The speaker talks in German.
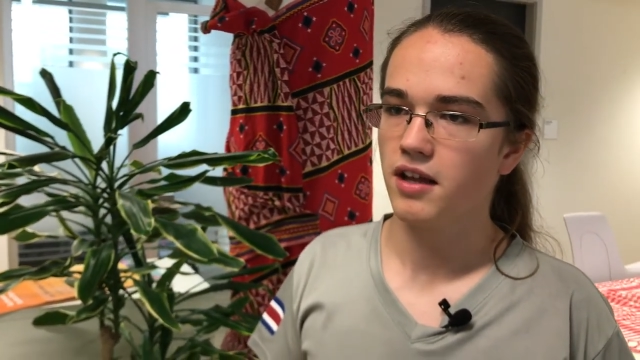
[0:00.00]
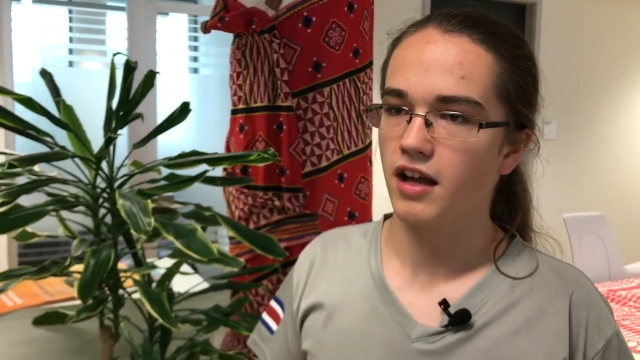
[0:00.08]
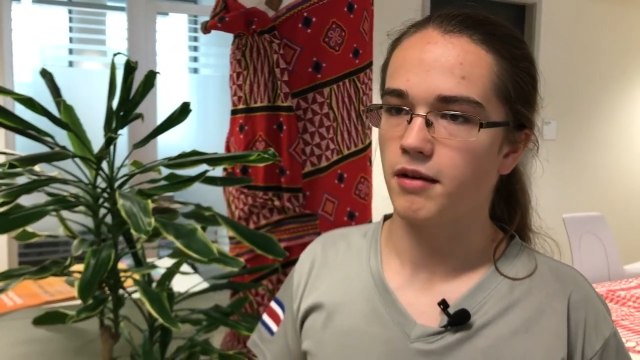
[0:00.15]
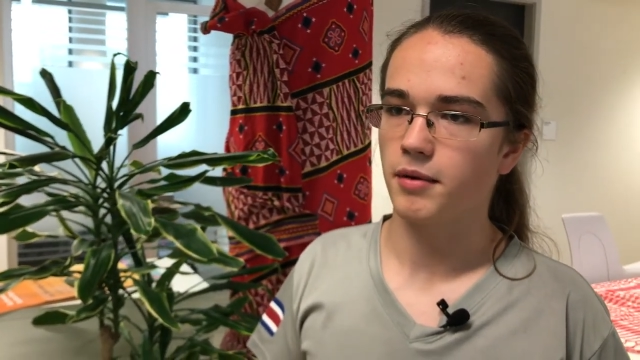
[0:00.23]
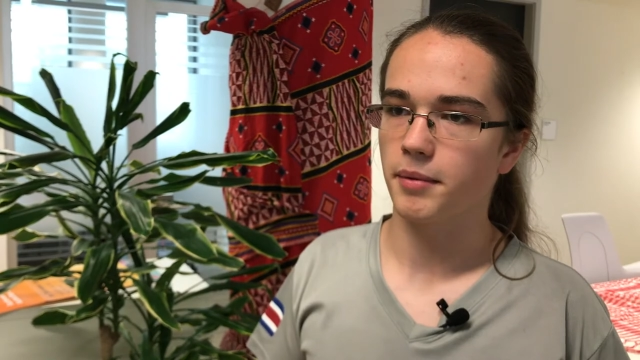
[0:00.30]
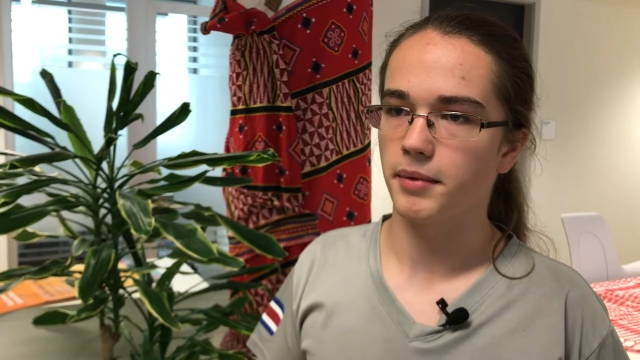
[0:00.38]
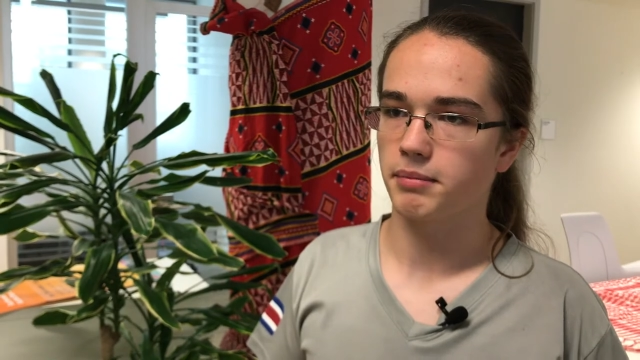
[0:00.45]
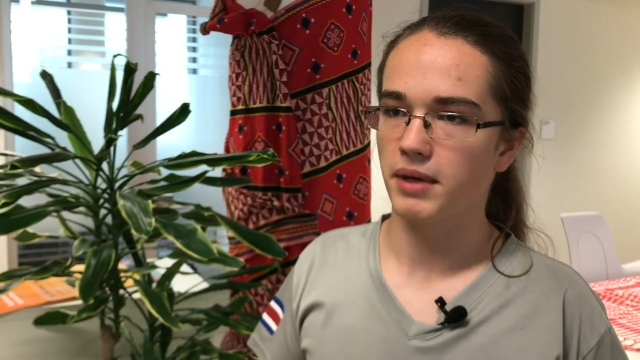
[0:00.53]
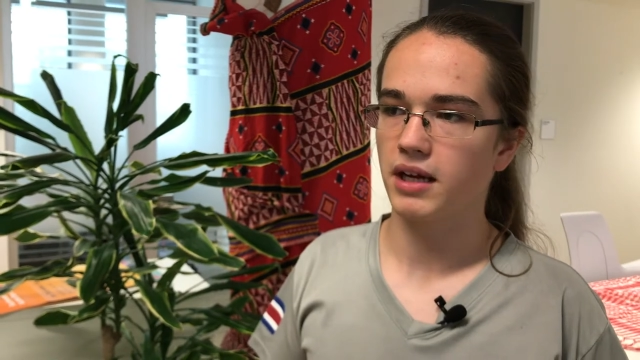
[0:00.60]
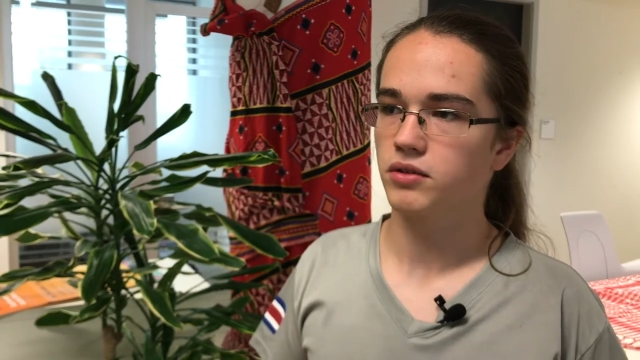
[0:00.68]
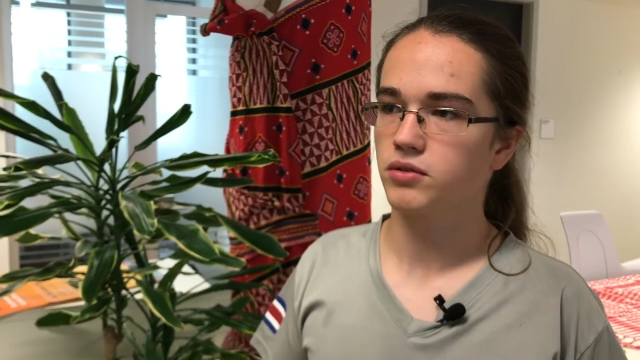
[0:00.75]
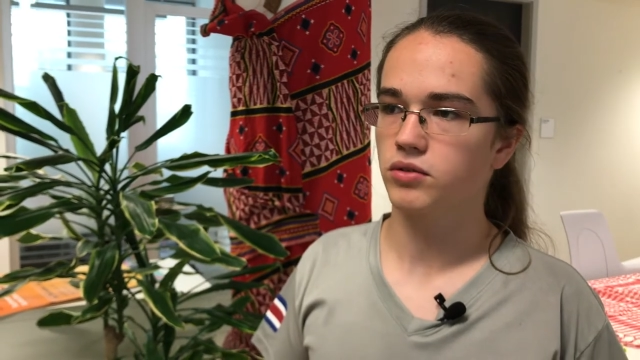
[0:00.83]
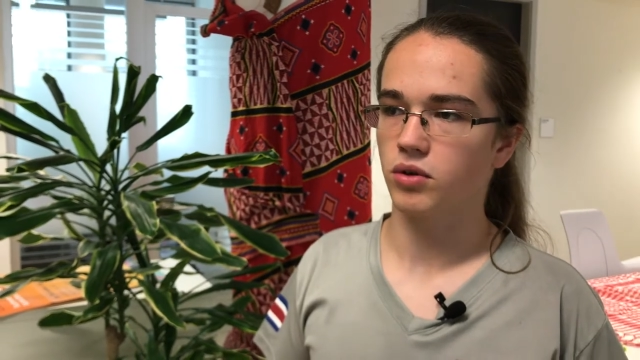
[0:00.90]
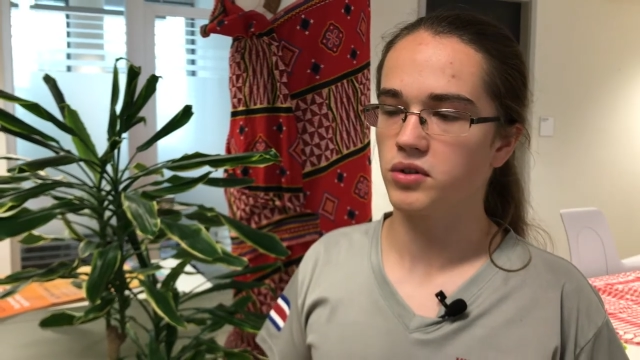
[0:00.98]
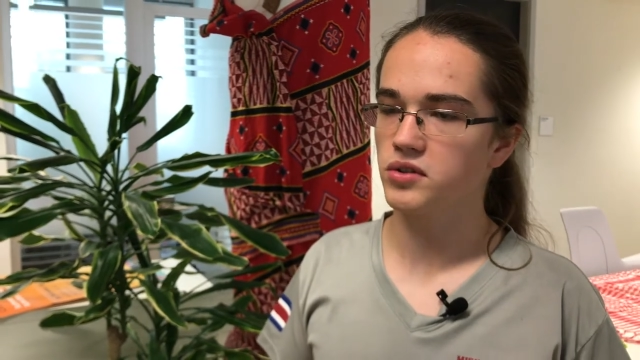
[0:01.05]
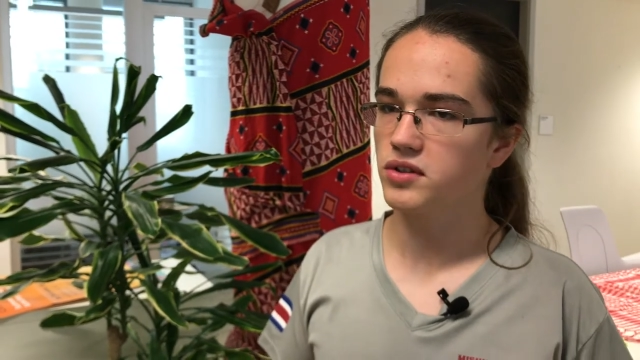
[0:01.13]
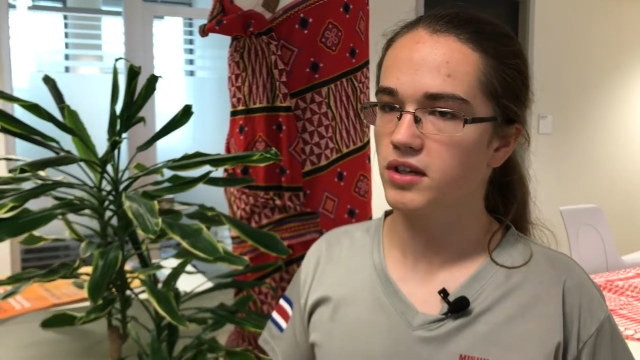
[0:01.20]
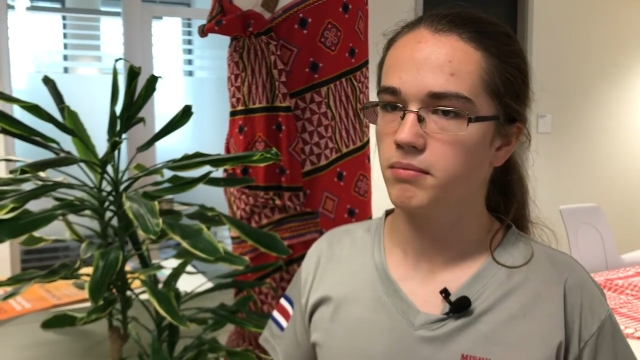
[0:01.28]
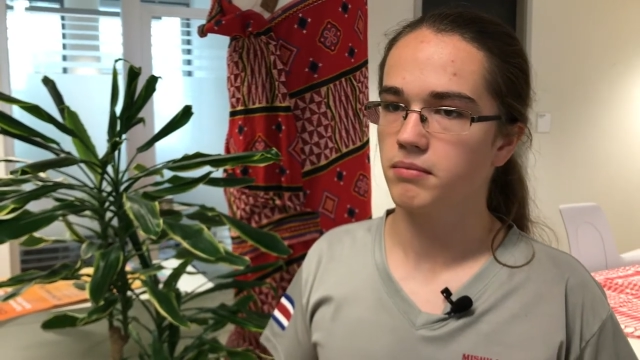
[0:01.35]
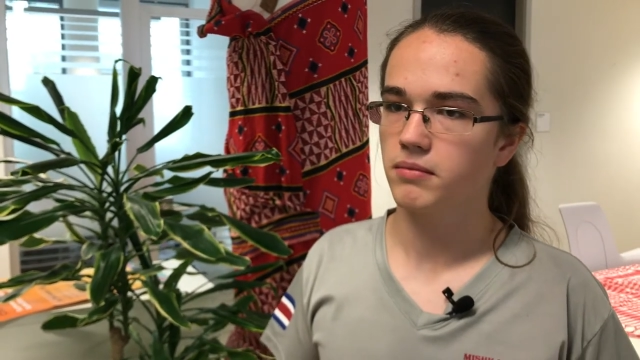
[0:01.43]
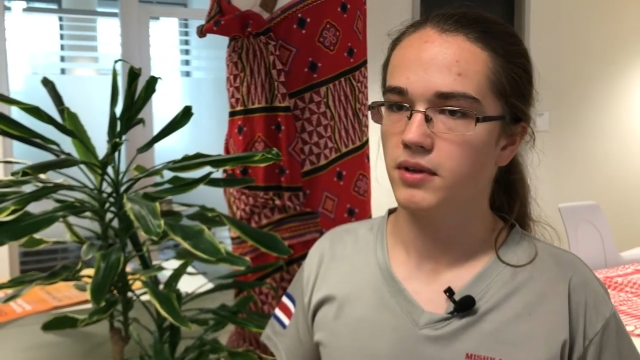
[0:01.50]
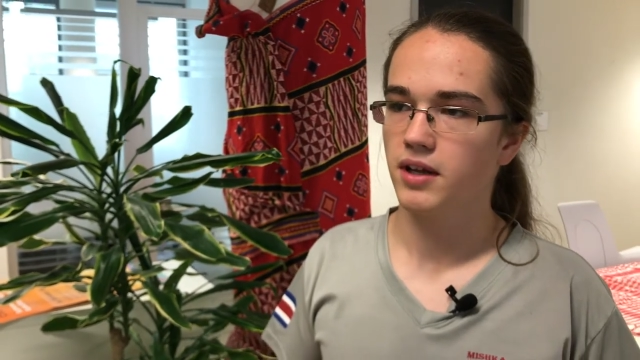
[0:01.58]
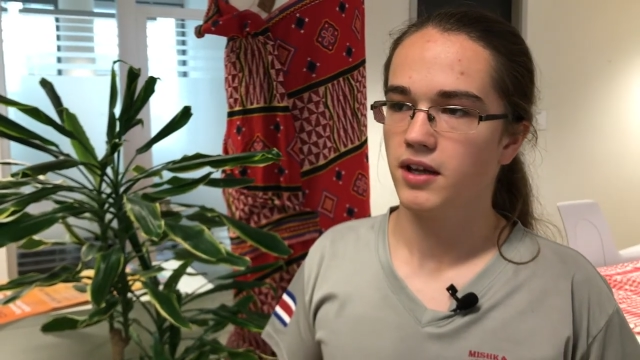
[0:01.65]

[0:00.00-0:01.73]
Aber man merkt trotzdem,